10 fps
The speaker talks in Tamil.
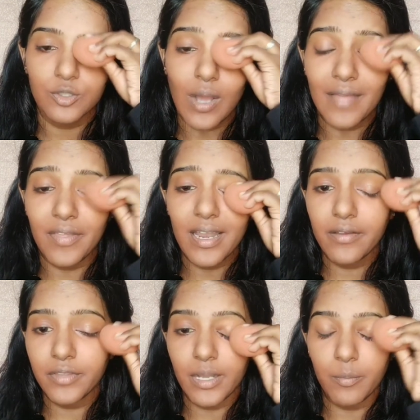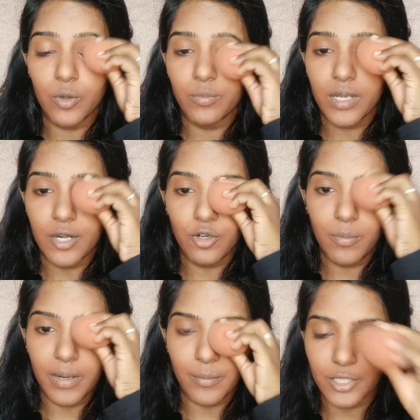ஸோ அதெல்லாம் வந்து நம்ம ரொம்ப
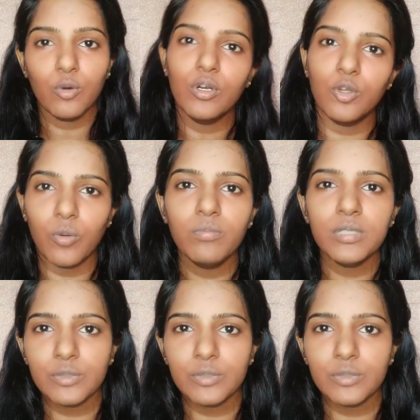கண்ட்ரோல் பண்ண முடியாது உங்களுக்கு ரொம்ப